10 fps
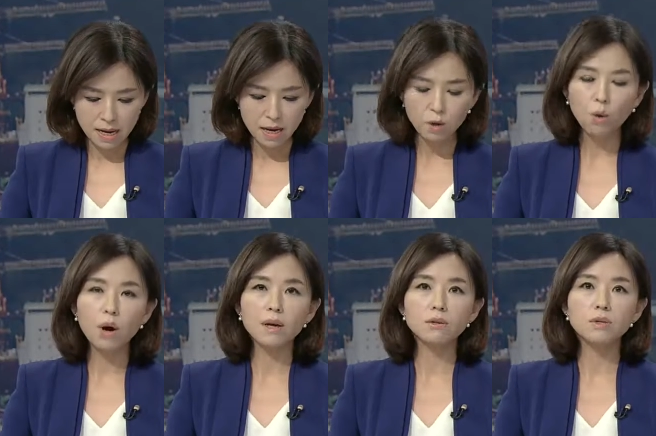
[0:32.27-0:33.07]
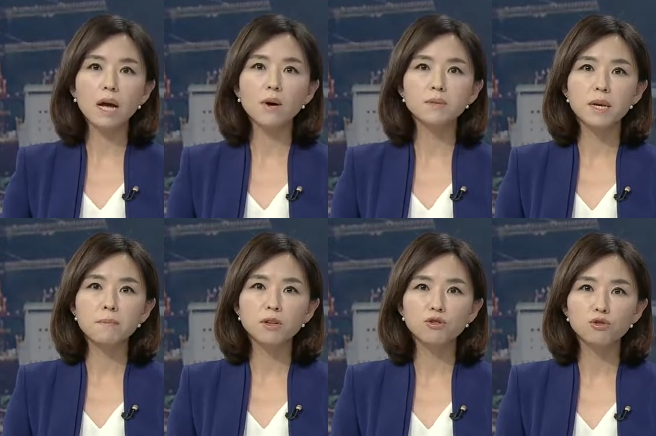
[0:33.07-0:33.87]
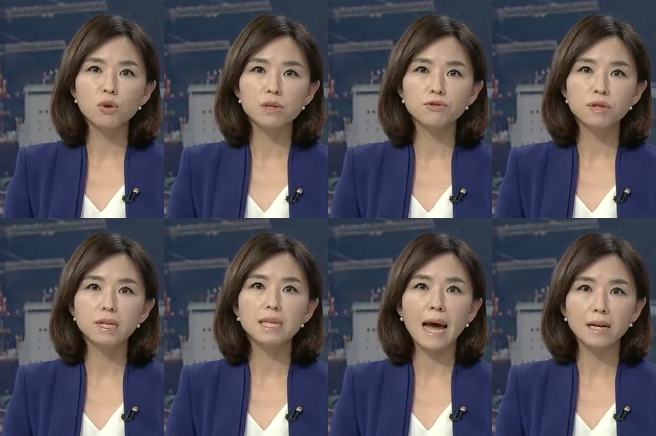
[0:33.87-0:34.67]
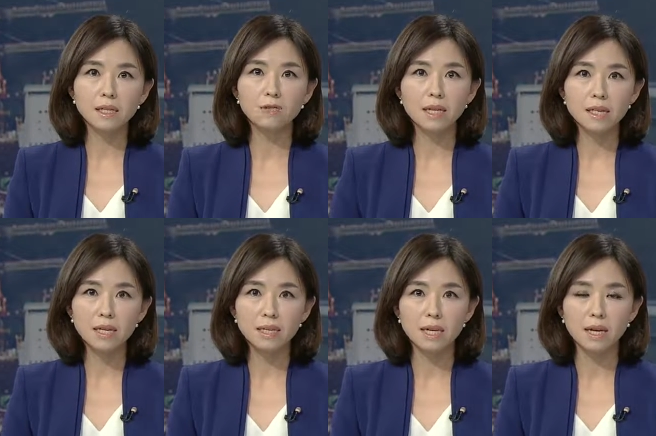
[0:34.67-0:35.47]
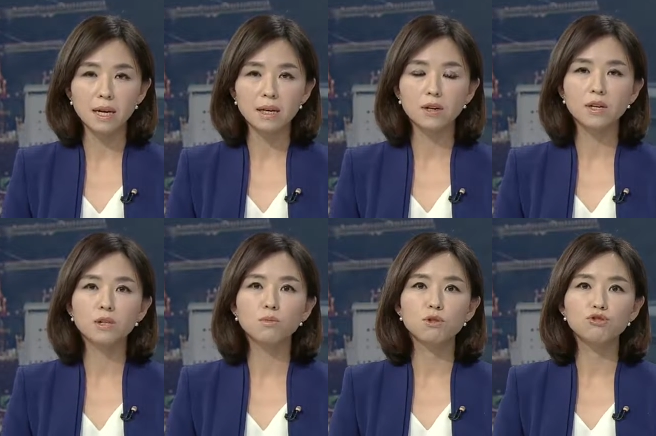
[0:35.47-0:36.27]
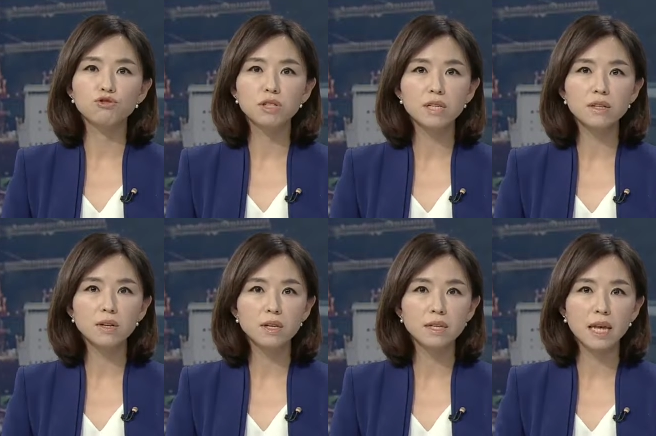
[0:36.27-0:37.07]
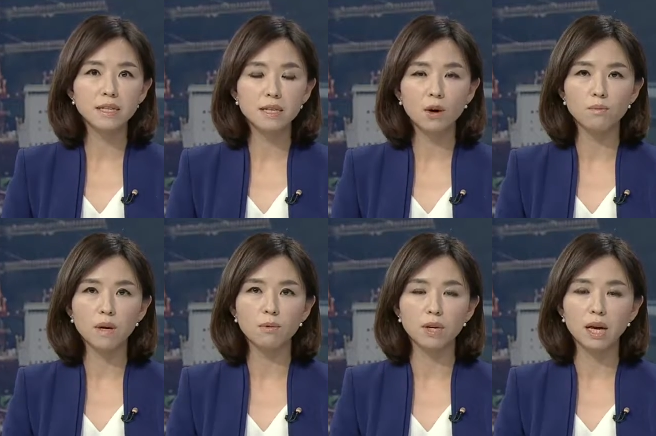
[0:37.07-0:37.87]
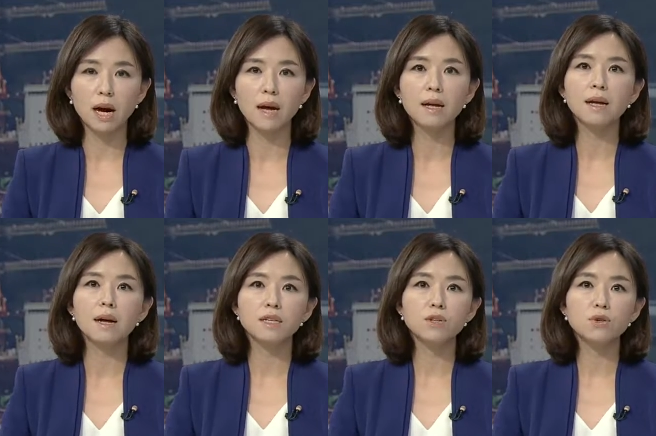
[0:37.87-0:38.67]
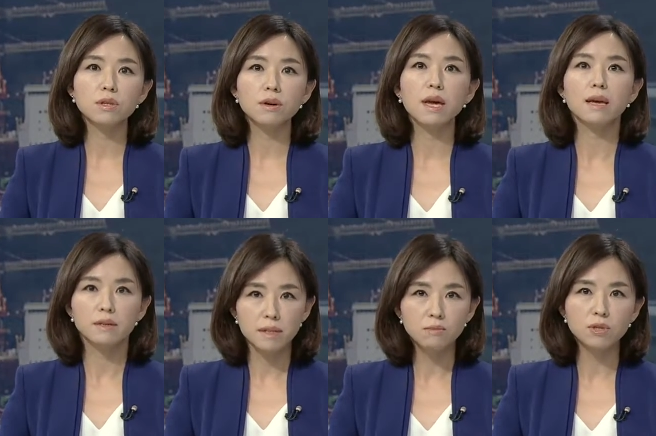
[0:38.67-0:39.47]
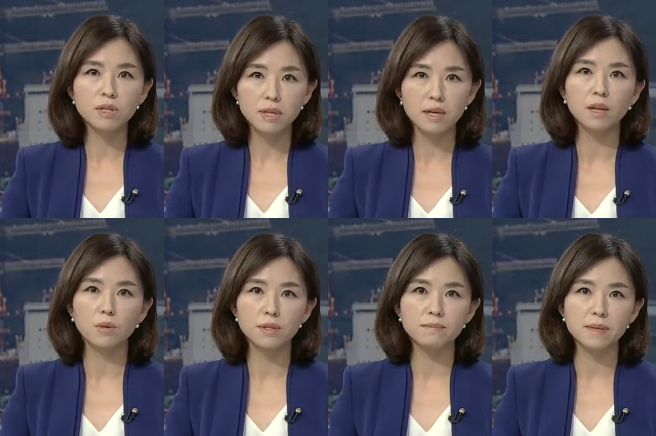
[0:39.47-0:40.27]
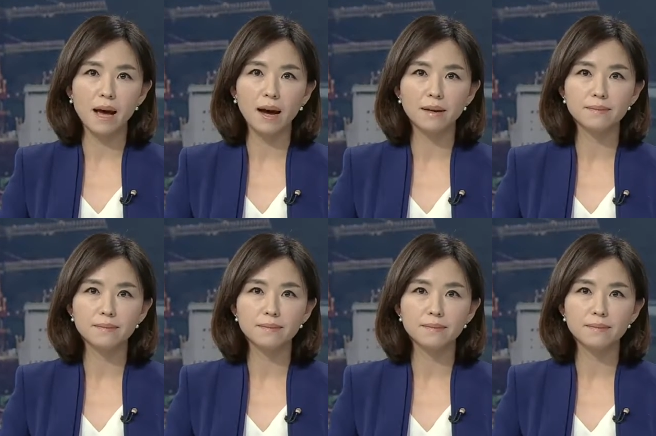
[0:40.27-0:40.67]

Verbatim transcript: 예, 고강도 사업 재편을 유도할 수 있는 당근과 채찍, 그러니까 좀 더 구체성 있는 대책이 없다 보니까 실효성에 의문이 제기되고 있습니다.